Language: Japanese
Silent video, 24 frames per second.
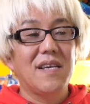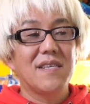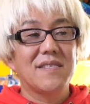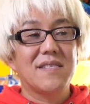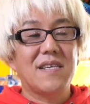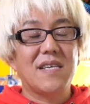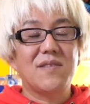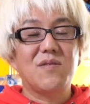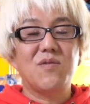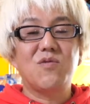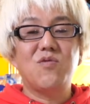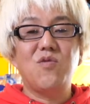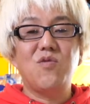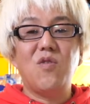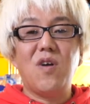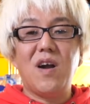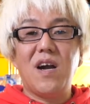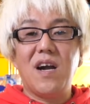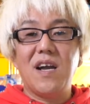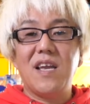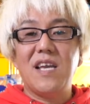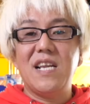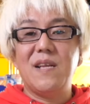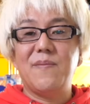車速を
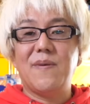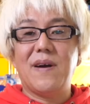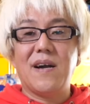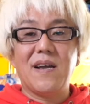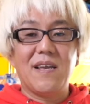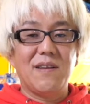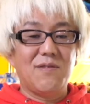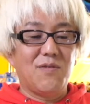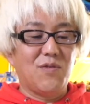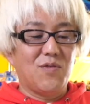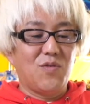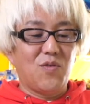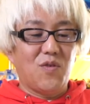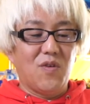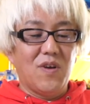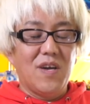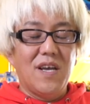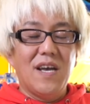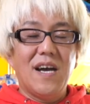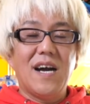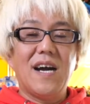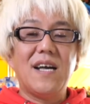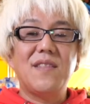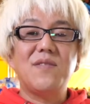上げれば上げるほど、
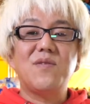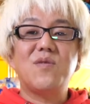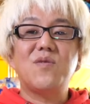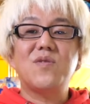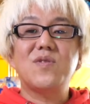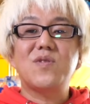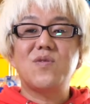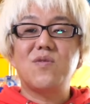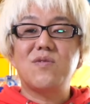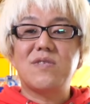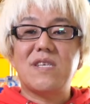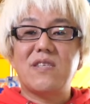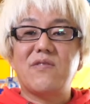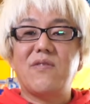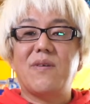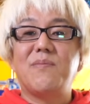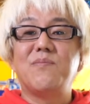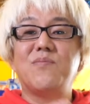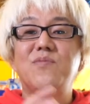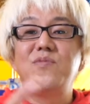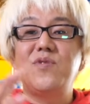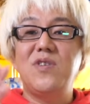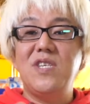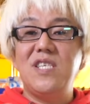ハンドル操作では
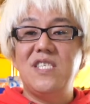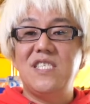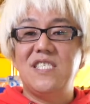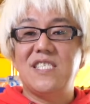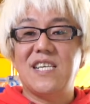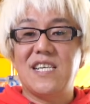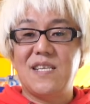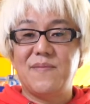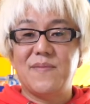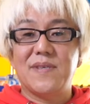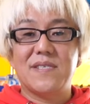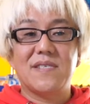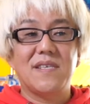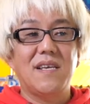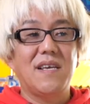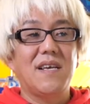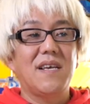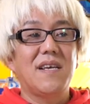無理になります。